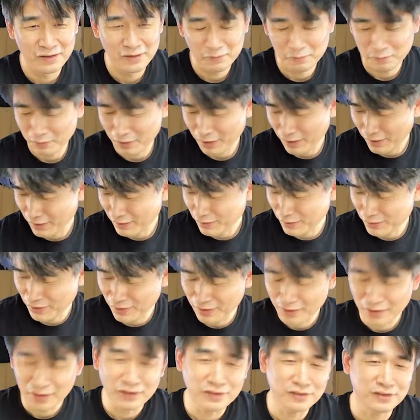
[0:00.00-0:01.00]
말이
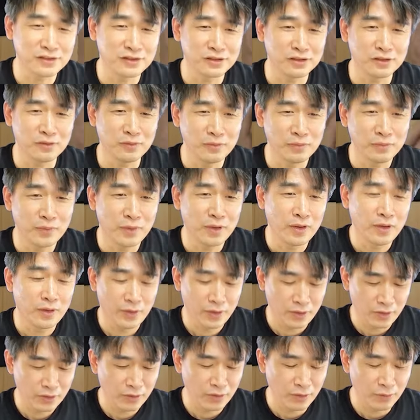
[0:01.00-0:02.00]
돼? 지금
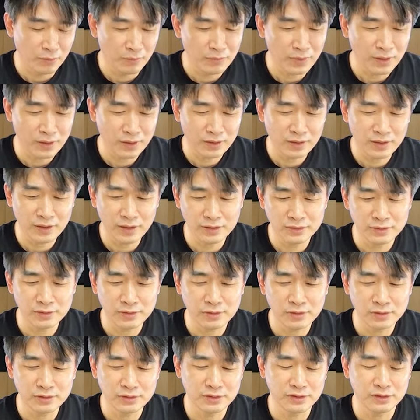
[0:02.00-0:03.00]

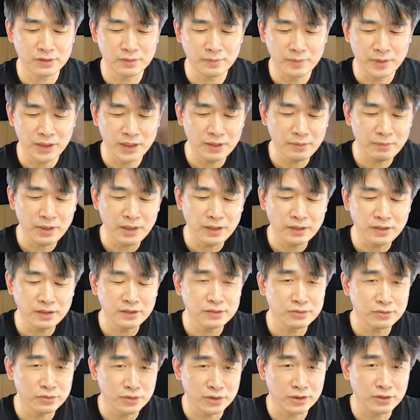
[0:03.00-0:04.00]
연말이라서 지금 이벤트
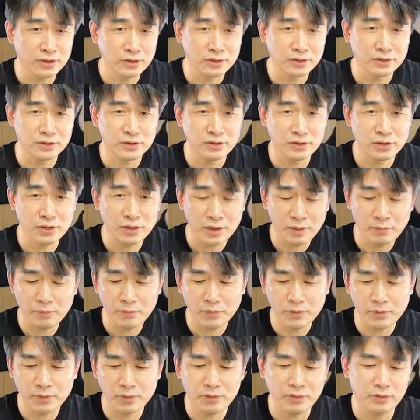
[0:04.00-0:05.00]
중이거든요.
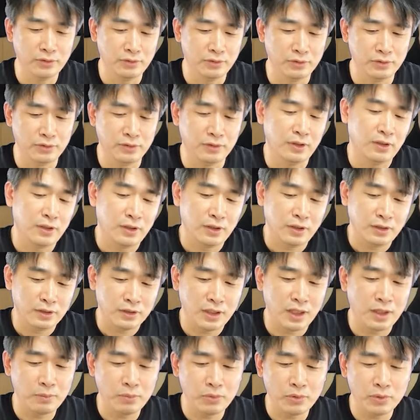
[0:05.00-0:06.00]
한번
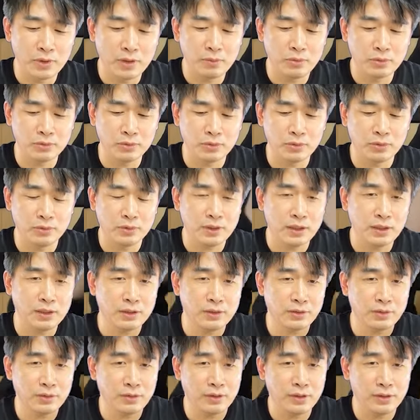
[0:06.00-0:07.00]
개봉해 보도록 할
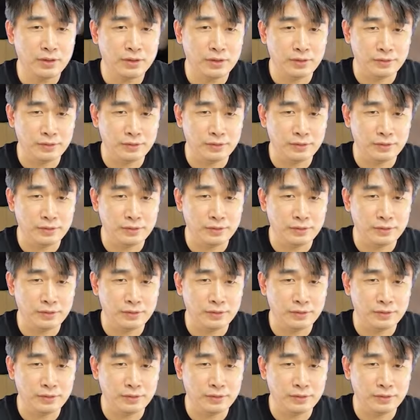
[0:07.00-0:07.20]
거예요.